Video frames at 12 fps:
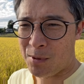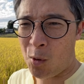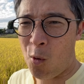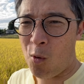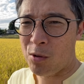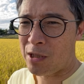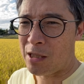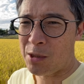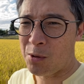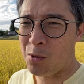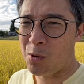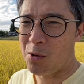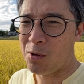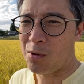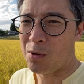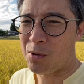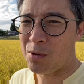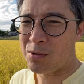こう、天気予報を
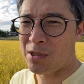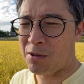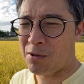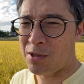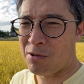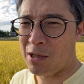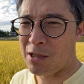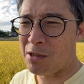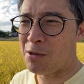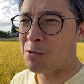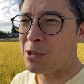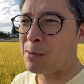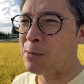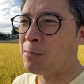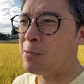チェックしてくださいと言っても、